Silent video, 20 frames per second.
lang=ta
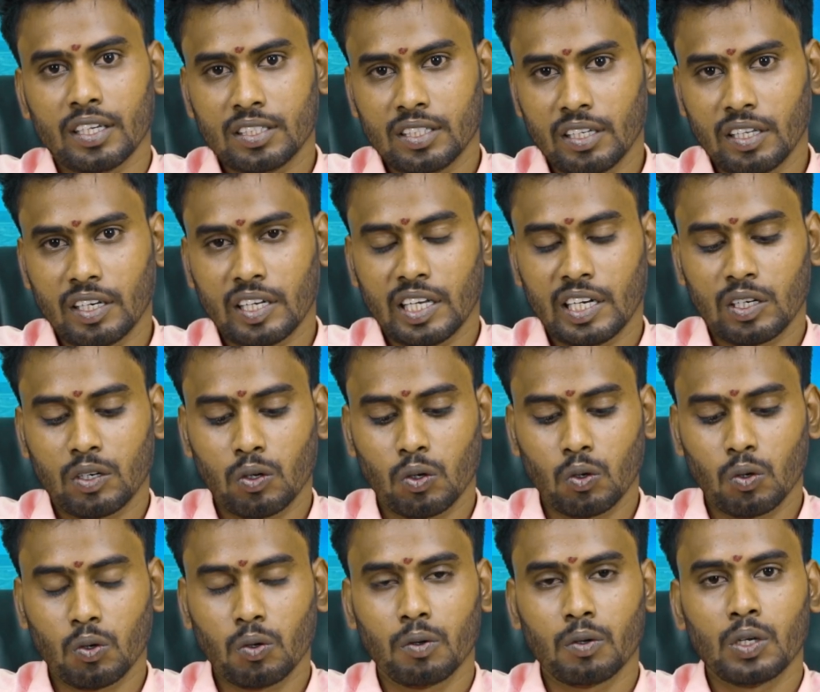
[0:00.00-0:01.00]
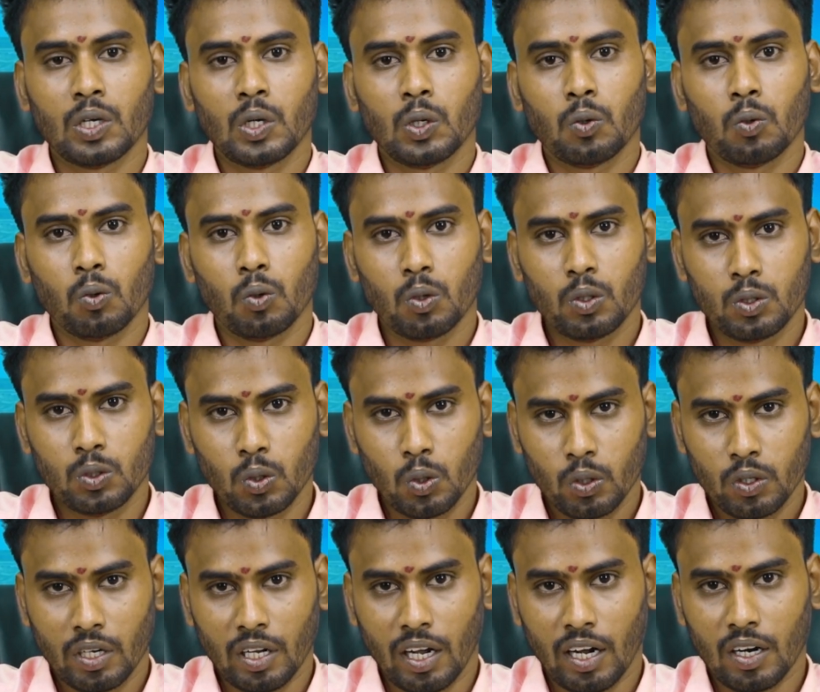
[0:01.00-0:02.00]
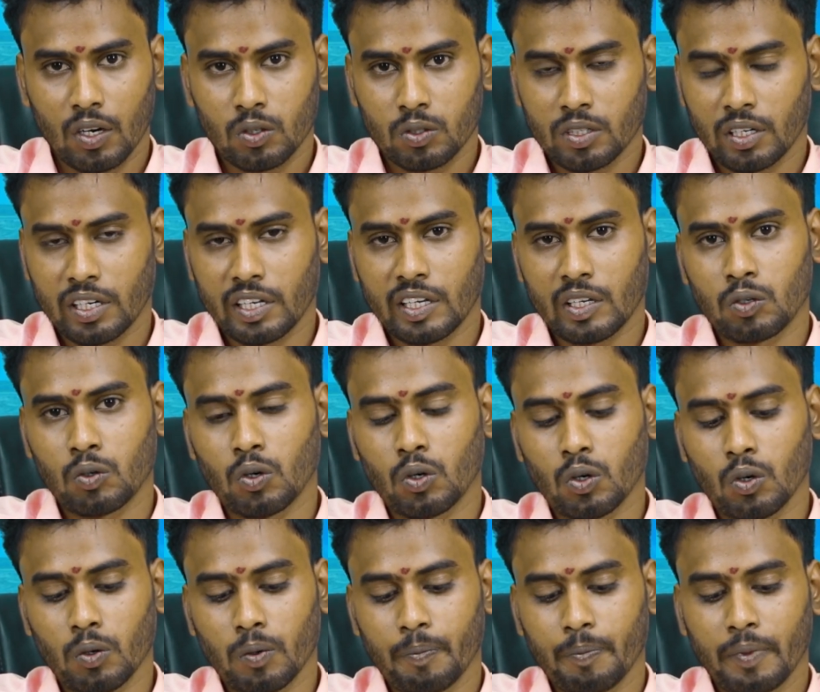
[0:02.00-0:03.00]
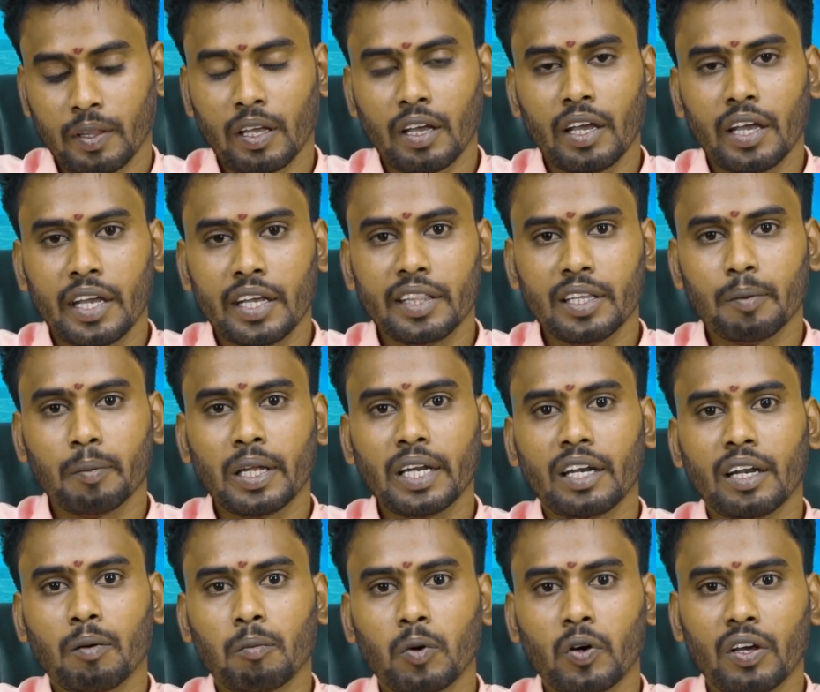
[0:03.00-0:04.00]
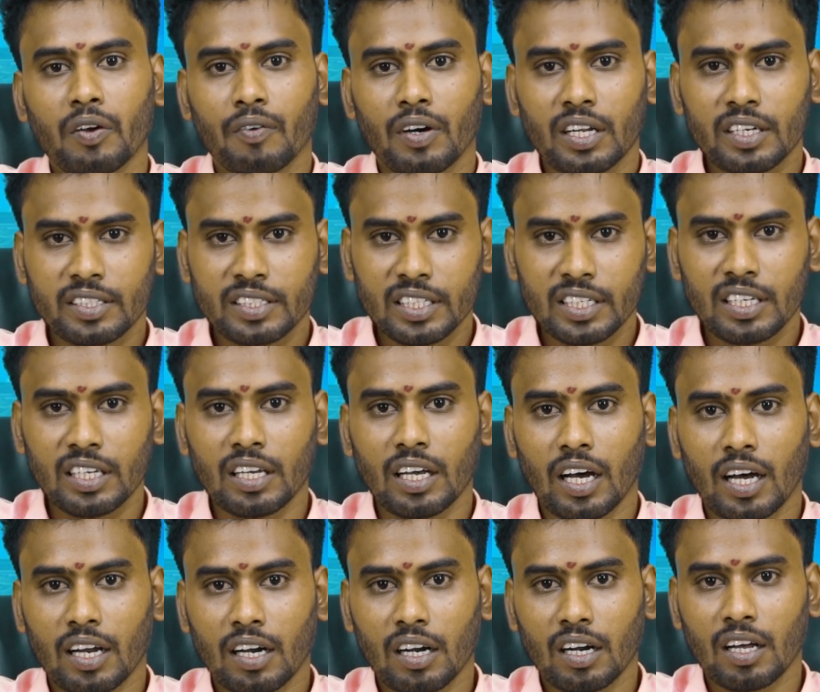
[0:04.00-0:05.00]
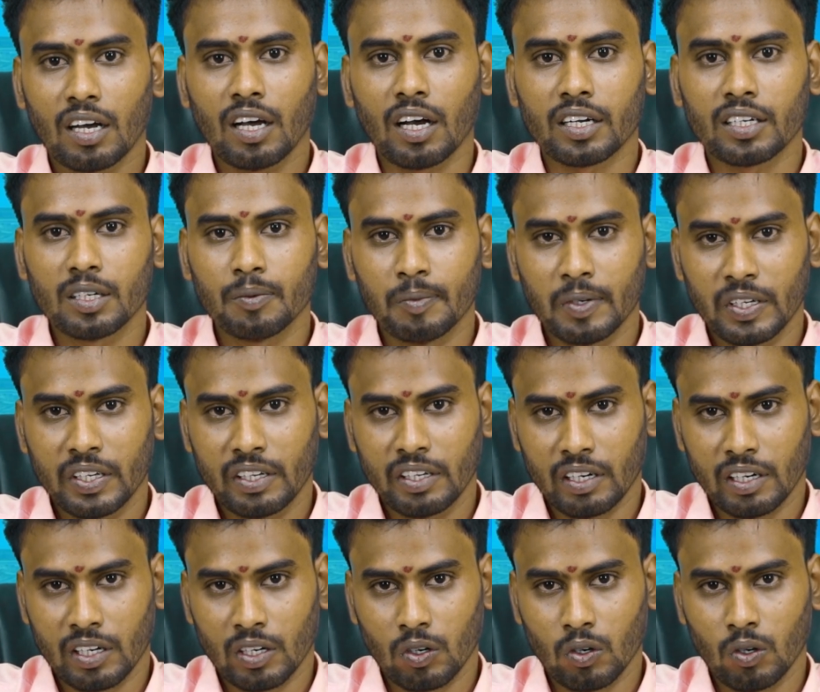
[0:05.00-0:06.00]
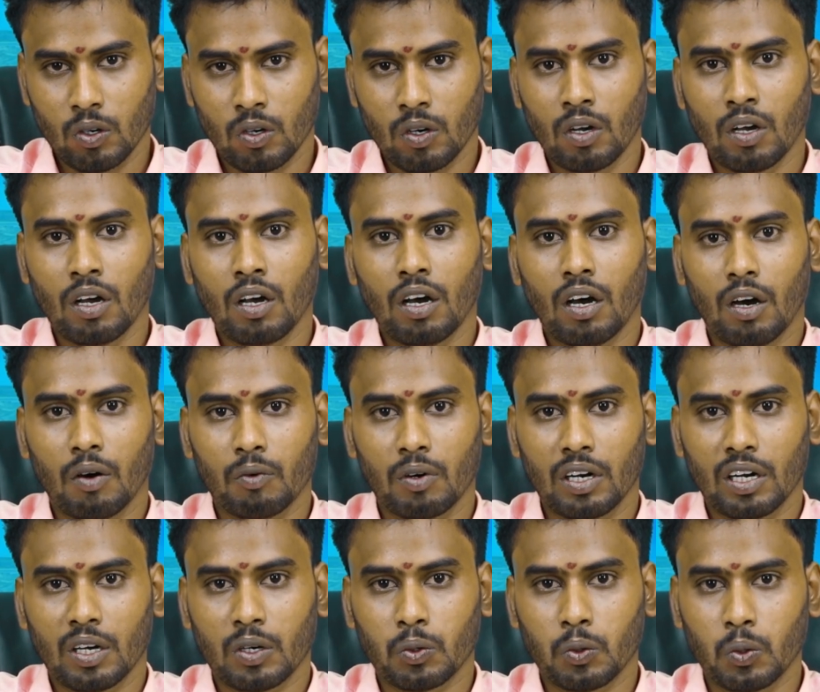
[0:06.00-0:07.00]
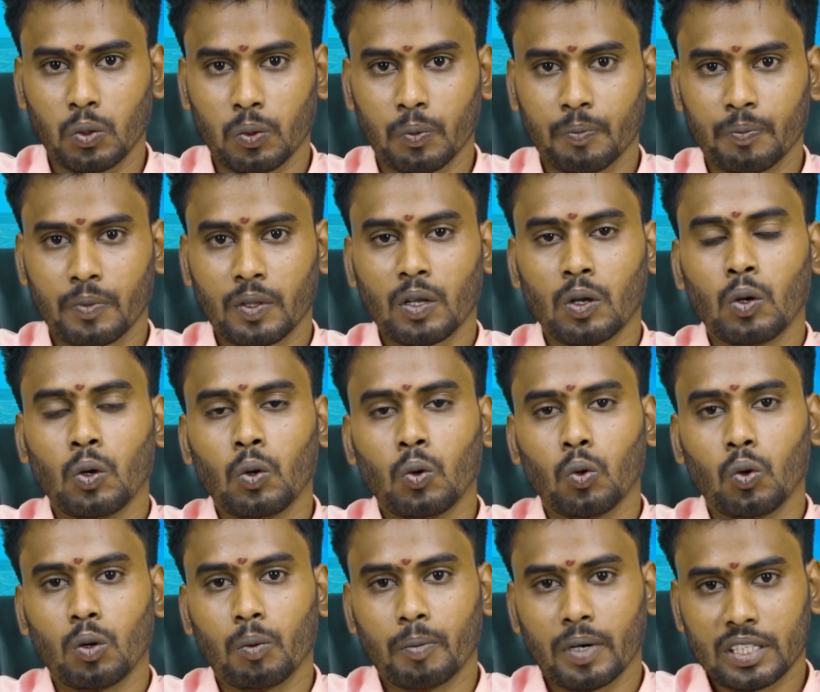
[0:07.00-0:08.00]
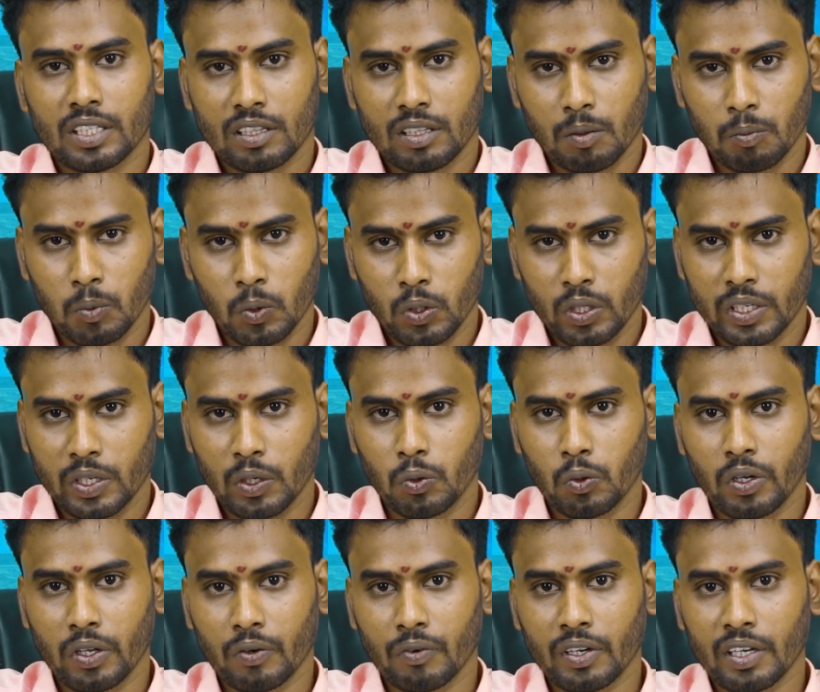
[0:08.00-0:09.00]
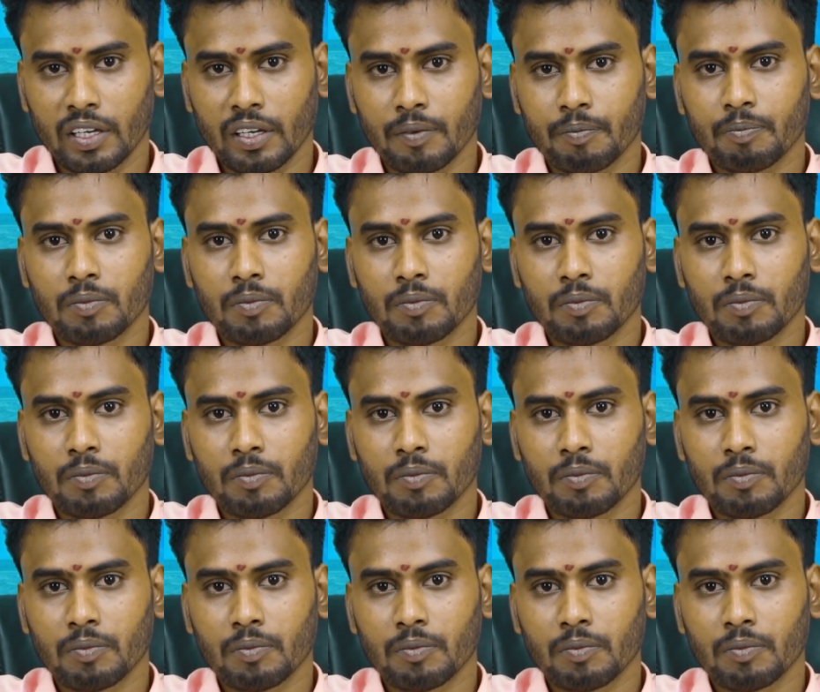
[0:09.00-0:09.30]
ஆசிரியராக இருக்கட்டும் ஒரு ஜோதிட ஆலோசராக இருக்கட்டும் இந்த மாதிரி நம்மளுடைய வளர்ச்சிக்கு யாரெல்லாம் அங்கம் வகிக்கிறாங்களோ அவங்கெல்லாம் குரு ஒரு மதத்தை போதிக்கக்கூடியவங்க